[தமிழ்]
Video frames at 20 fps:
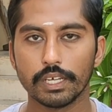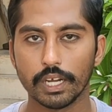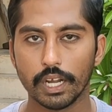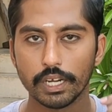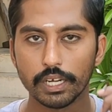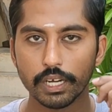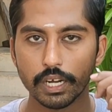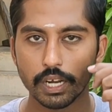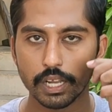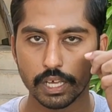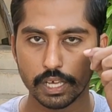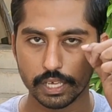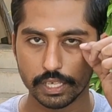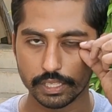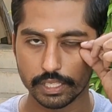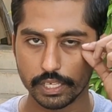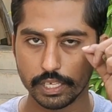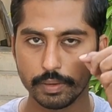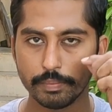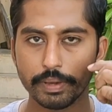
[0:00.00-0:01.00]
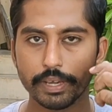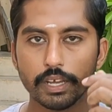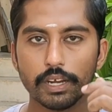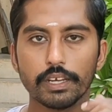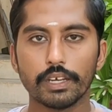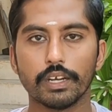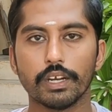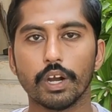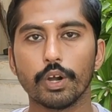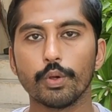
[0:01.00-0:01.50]
கண்ணில் இந்த
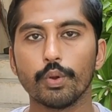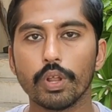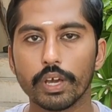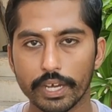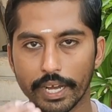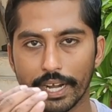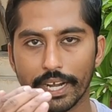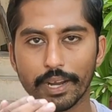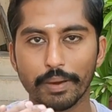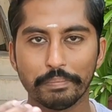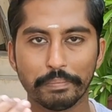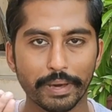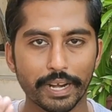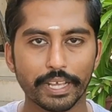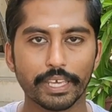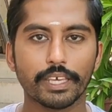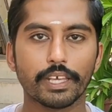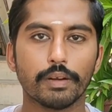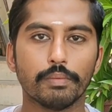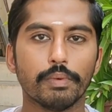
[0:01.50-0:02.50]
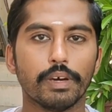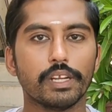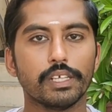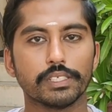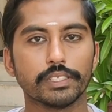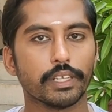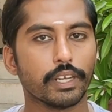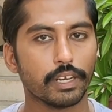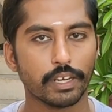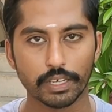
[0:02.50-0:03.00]
இமைகளுக்கு நடுவில் கண்ணை மறைக்கிற மாதிரி
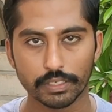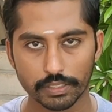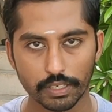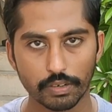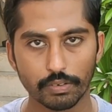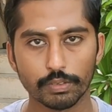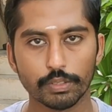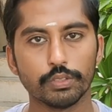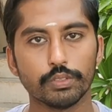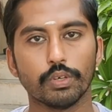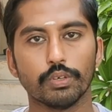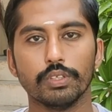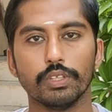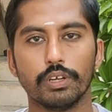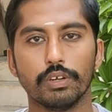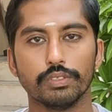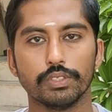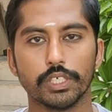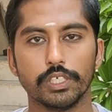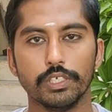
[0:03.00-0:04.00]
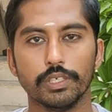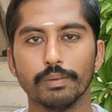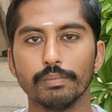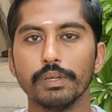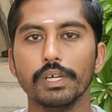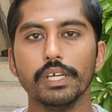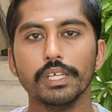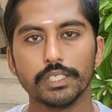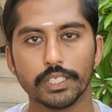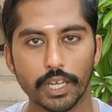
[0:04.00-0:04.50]
சில நாட்கள் வந்து தொந்தரவு
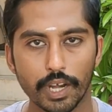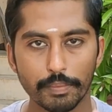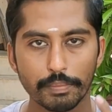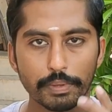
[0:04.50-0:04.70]
செய்யும் சில